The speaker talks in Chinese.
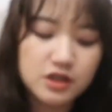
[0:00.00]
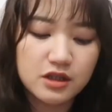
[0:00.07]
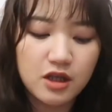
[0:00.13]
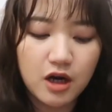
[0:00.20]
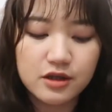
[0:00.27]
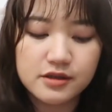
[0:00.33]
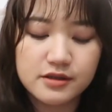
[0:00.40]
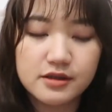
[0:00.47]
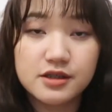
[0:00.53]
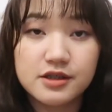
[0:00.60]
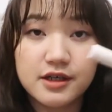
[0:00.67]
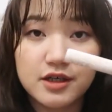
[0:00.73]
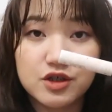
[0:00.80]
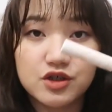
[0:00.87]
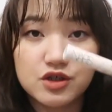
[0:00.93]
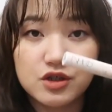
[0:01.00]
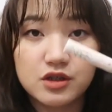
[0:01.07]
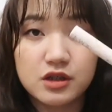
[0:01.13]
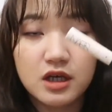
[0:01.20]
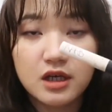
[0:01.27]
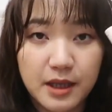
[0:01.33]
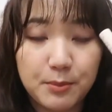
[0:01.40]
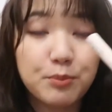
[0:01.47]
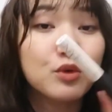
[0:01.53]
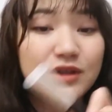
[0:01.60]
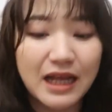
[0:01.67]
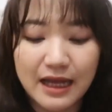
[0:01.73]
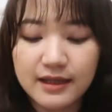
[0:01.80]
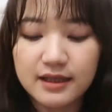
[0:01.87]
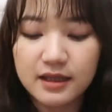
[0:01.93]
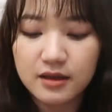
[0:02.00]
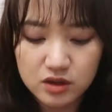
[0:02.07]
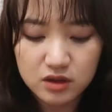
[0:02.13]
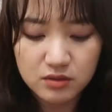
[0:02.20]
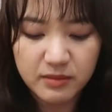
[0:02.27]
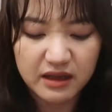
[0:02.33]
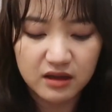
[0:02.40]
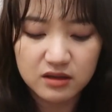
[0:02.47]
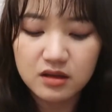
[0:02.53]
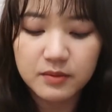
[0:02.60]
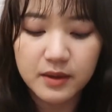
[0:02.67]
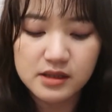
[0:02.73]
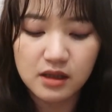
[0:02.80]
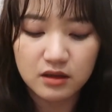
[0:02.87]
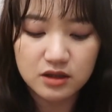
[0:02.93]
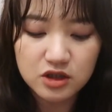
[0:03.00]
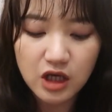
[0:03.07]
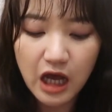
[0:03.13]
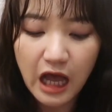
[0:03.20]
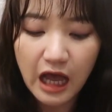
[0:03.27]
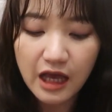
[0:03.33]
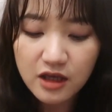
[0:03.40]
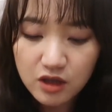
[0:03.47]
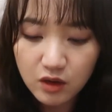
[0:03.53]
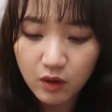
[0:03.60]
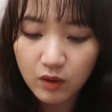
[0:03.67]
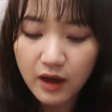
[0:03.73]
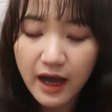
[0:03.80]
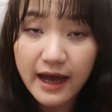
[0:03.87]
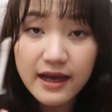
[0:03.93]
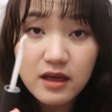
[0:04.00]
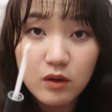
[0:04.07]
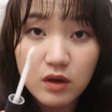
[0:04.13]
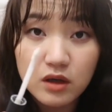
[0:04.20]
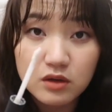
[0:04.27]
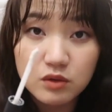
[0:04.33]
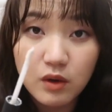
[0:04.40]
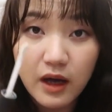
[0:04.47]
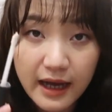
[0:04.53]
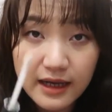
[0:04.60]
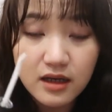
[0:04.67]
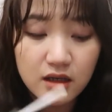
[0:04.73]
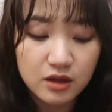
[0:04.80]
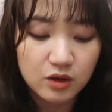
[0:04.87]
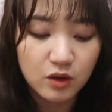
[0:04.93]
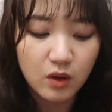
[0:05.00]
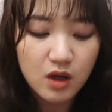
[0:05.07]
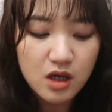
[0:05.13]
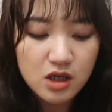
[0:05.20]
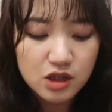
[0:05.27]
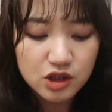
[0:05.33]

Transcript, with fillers: 是 NARS 的这一支眼部打底，这个买的特别早，其实还有还有很多还可以用，